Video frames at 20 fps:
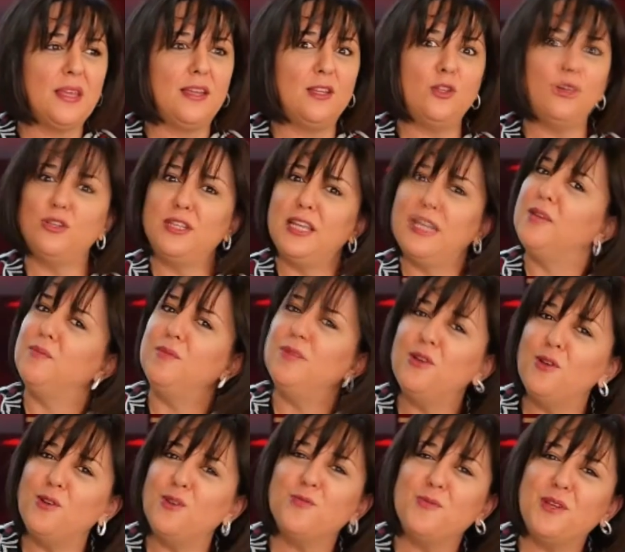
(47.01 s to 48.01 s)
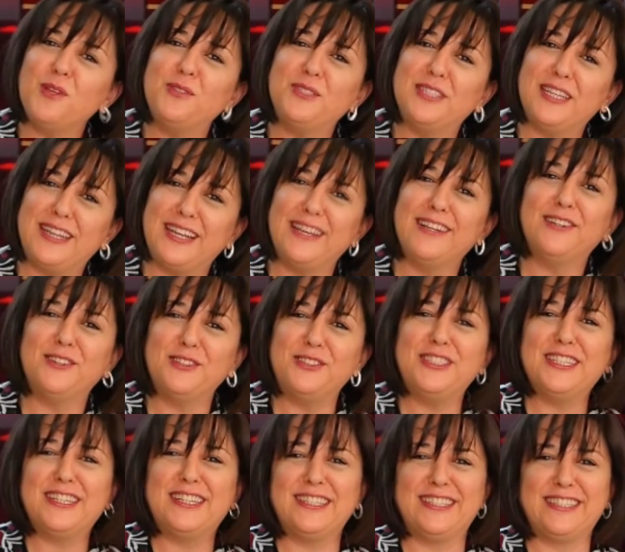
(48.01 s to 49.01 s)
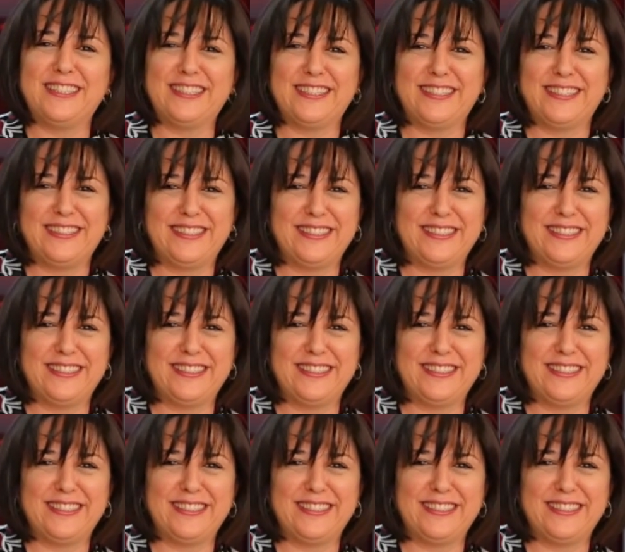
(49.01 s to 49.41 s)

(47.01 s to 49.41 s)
4 Ekim'de görüşmek üzere. Hoşçakalın.